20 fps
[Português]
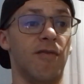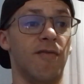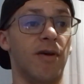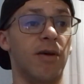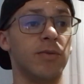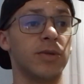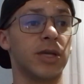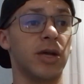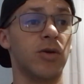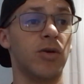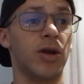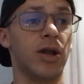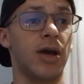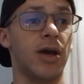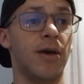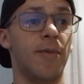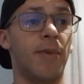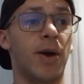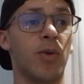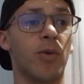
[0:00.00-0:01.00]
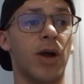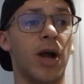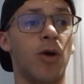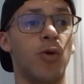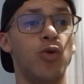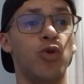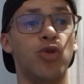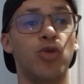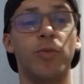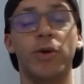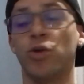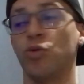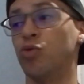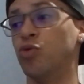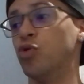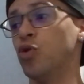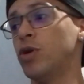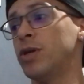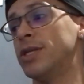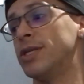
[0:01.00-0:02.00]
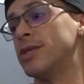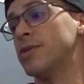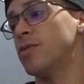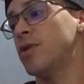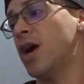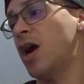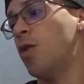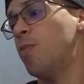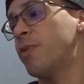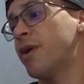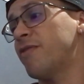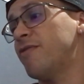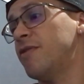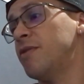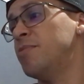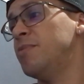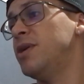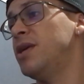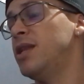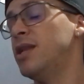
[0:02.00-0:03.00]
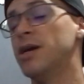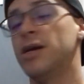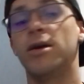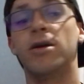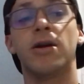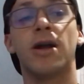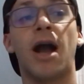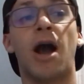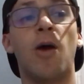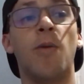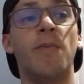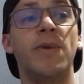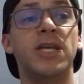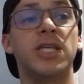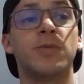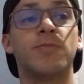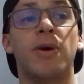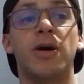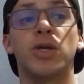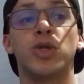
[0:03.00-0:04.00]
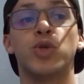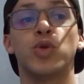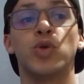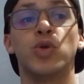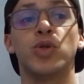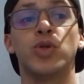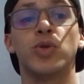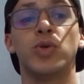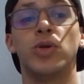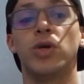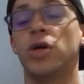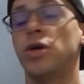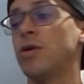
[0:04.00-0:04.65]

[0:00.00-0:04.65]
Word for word: Vamos agora para o carro de número 2, um carro para família, carro bem espaçoso,